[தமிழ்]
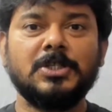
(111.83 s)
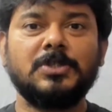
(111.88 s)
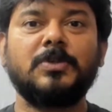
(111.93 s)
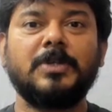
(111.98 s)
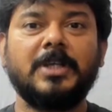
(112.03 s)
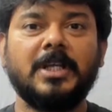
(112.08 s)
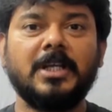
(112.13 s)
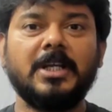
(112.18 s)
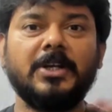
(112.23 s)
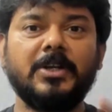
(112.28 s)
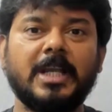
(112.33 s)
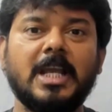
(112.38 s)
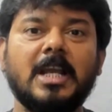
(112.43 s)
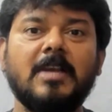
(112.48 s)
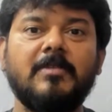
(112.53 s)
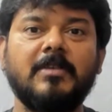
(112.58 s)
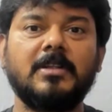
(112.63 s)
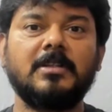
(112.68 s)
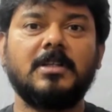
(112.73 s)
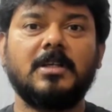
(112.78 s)
ஸோ என்னோட
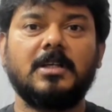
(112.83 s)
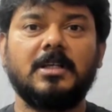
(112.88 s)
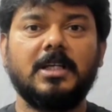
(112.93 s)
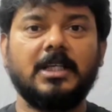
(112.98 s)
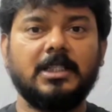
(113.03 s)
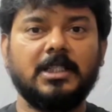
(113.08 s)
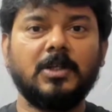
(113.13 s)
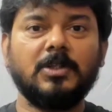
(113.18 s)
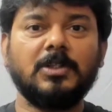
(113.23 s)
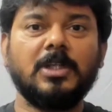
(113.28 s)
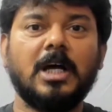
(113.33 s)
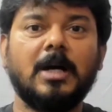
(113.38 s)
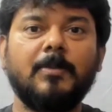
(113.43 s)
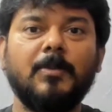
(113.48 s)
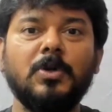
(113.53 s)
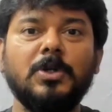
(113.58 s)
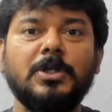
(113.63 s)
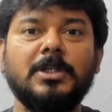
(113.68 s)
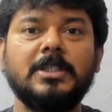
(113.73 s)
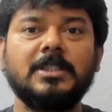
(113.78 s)
கேள்வி இதுதான் ஏதாவது
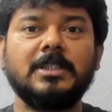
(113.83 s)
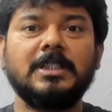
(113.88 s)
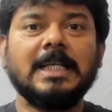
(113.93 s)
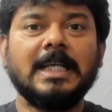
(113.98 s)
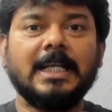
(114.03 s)
அமௌண்ட்